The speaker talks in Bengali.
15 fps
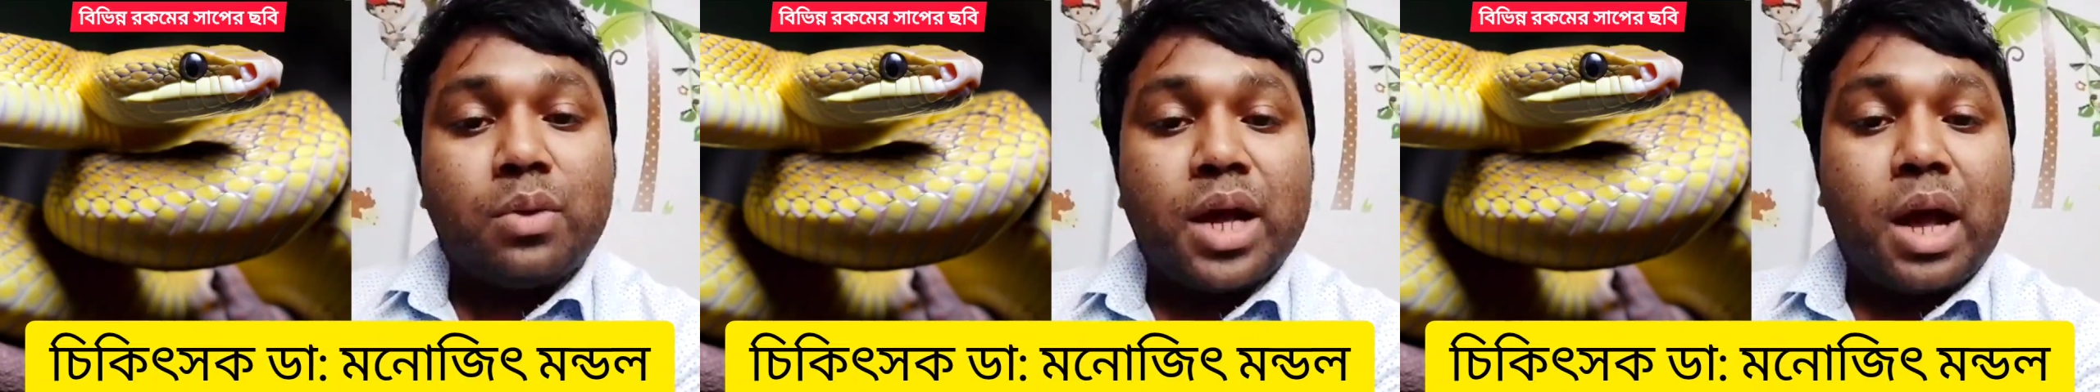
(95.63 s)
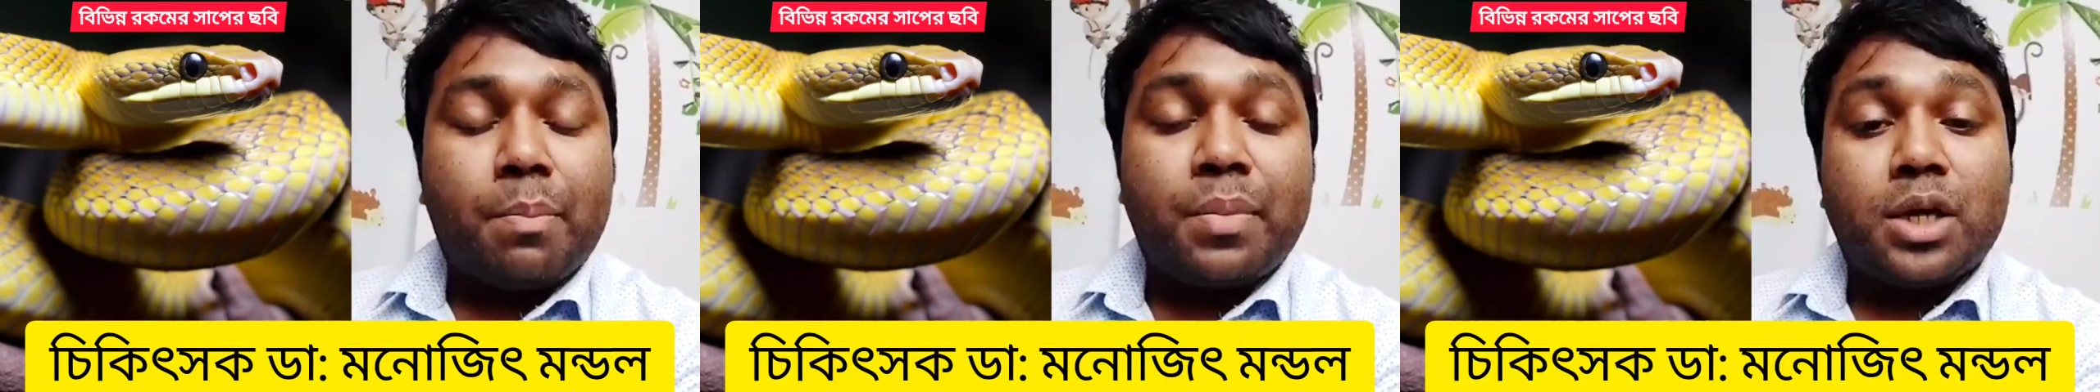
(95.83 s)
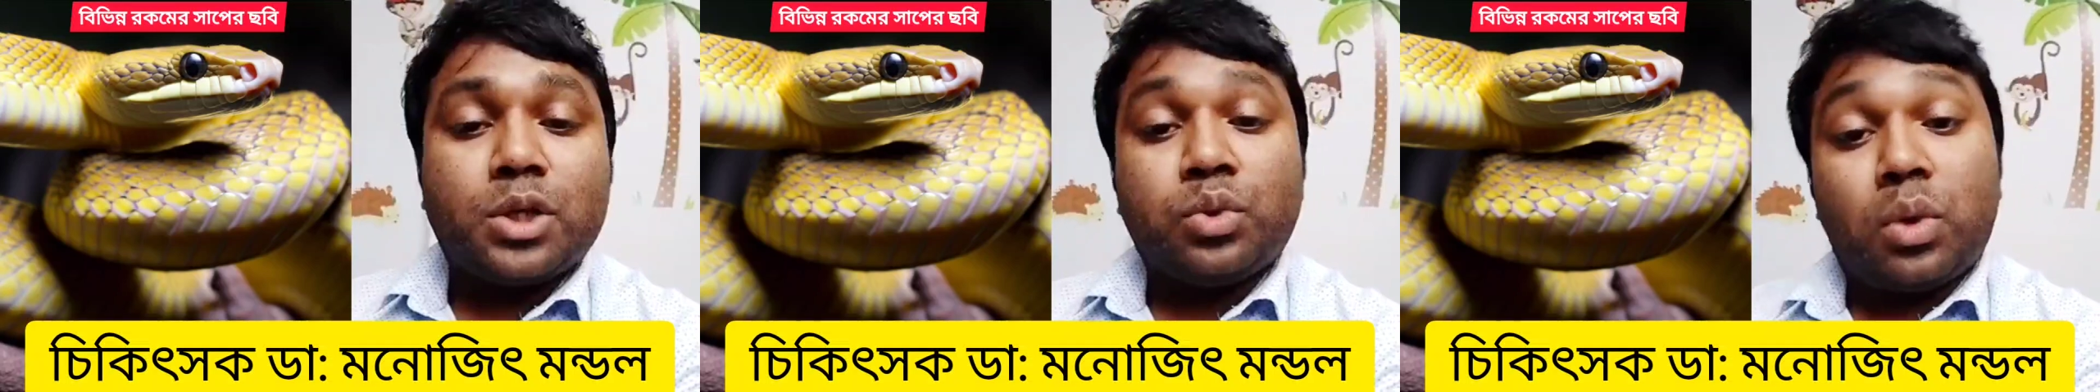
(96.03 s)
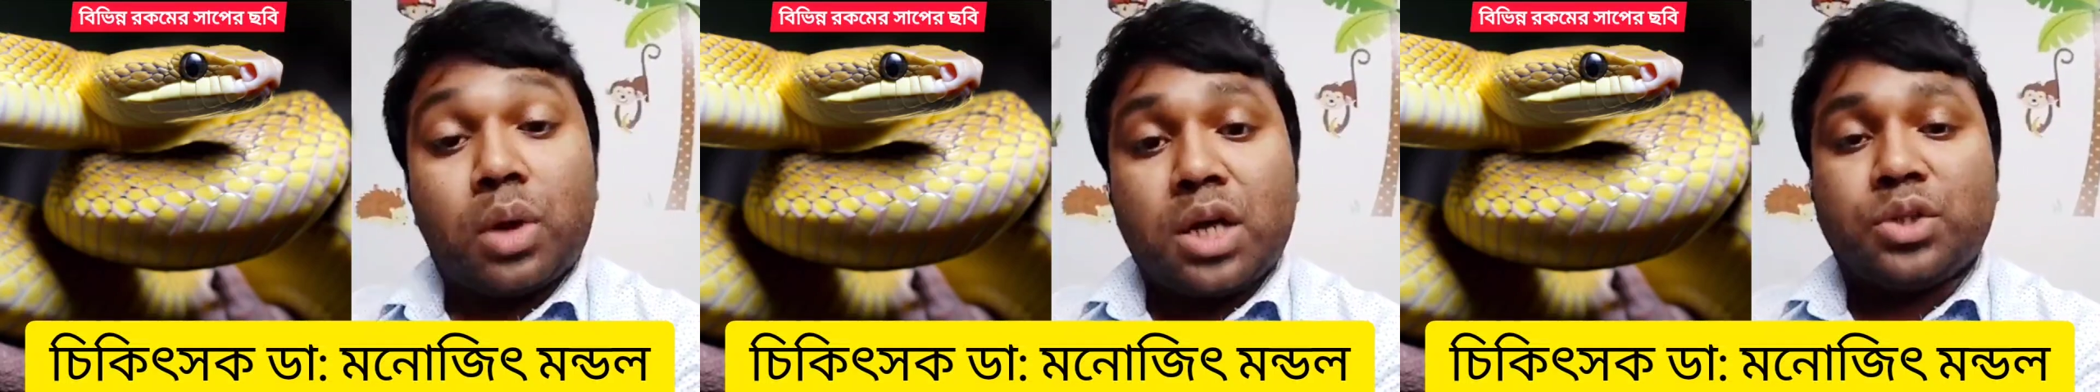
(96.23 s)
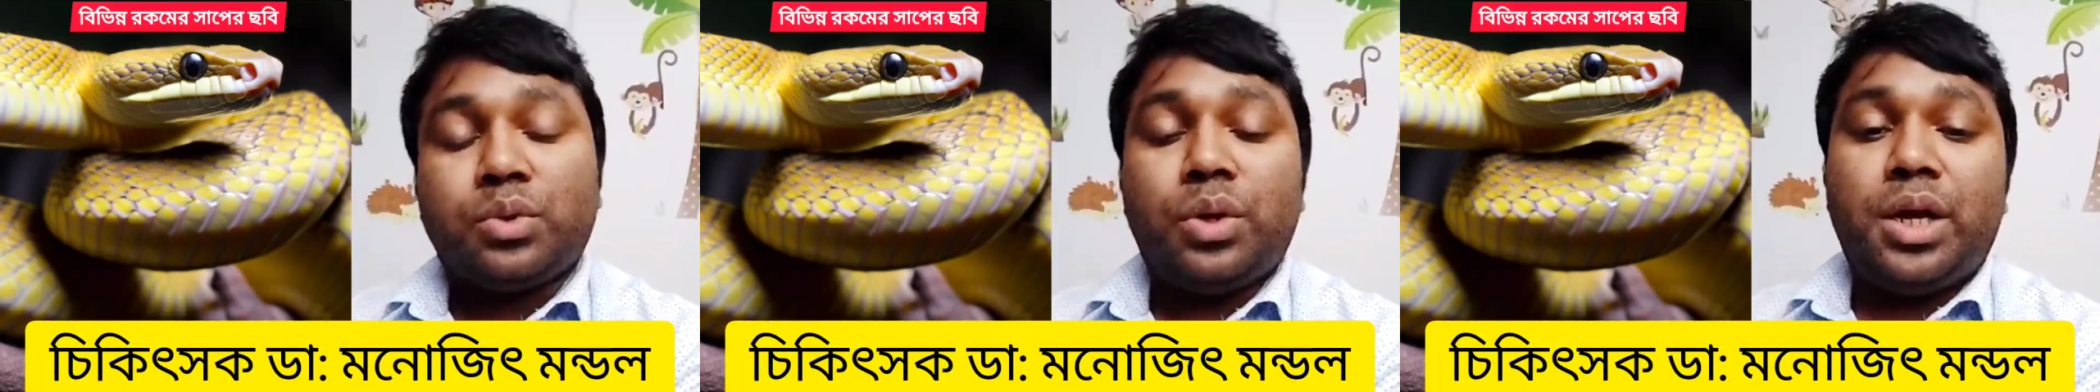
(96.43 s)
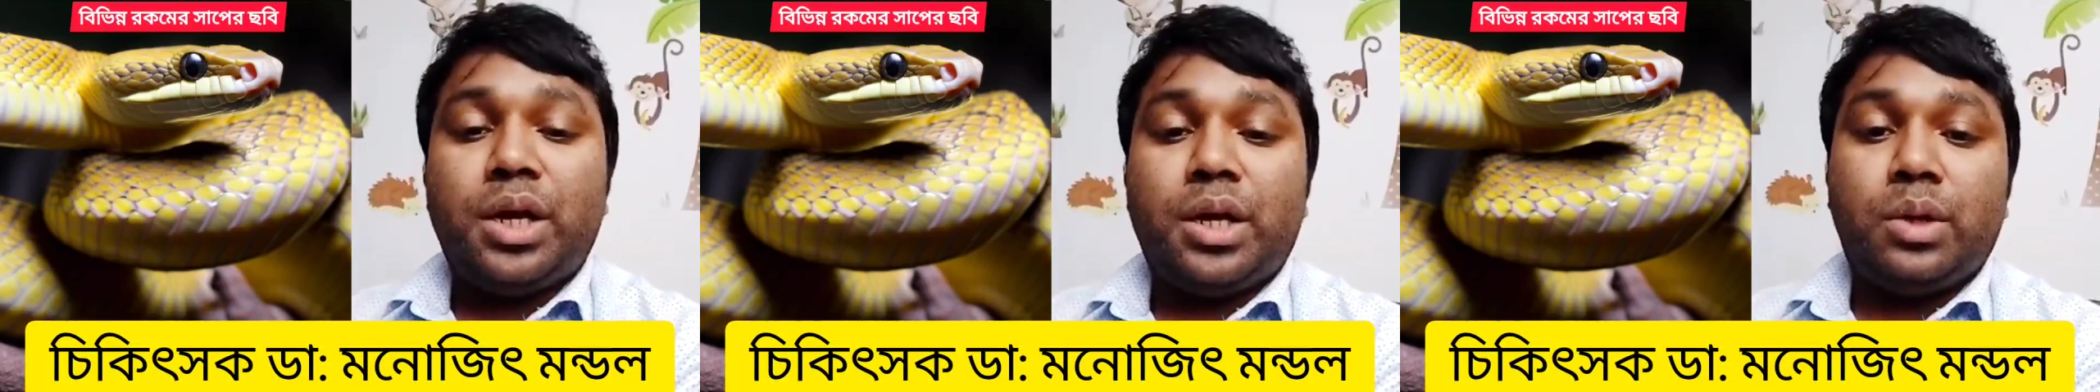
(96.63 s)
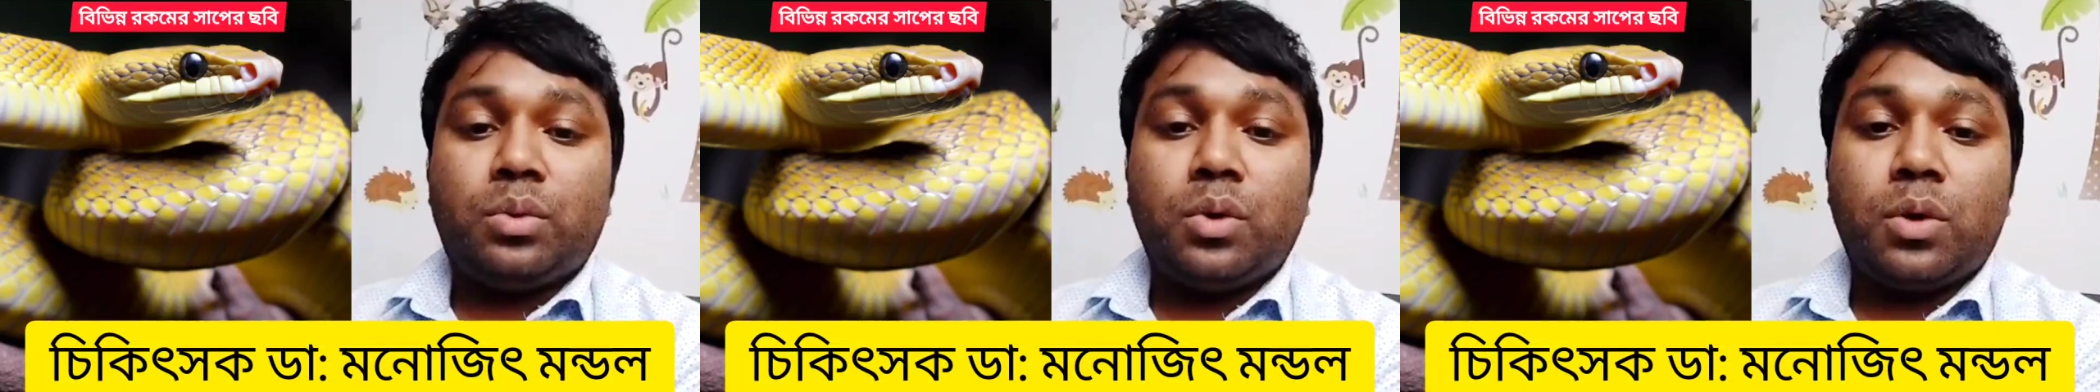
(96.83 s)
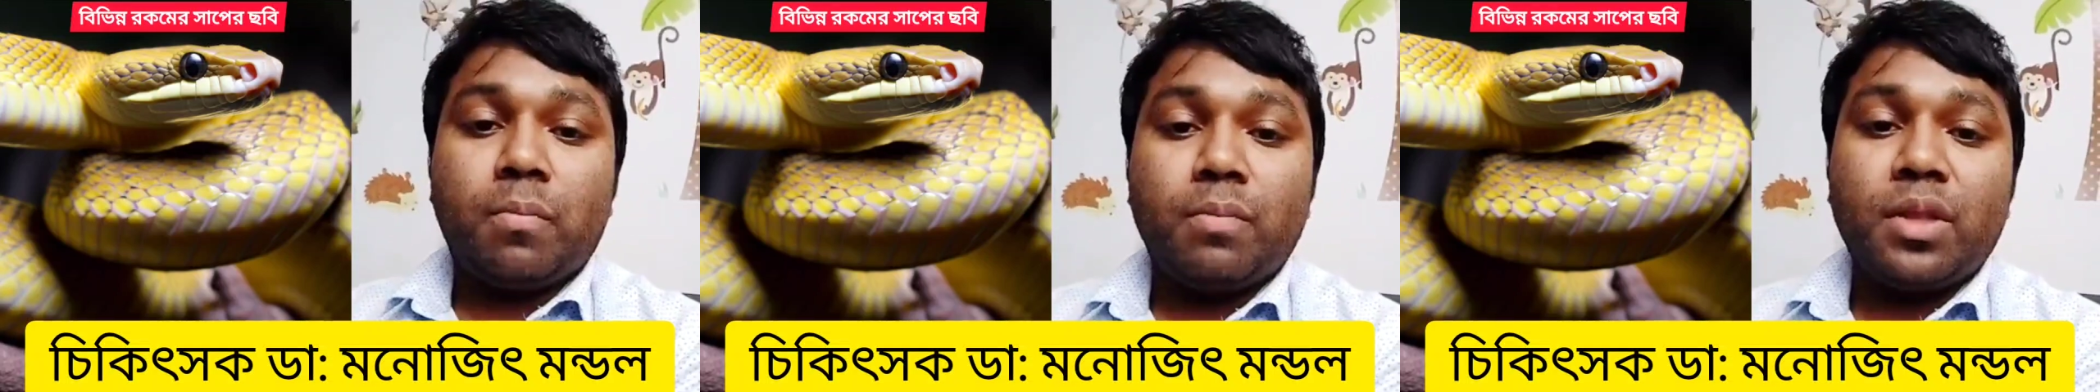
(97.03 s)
করে আপনারা সরাসরি কিন্তু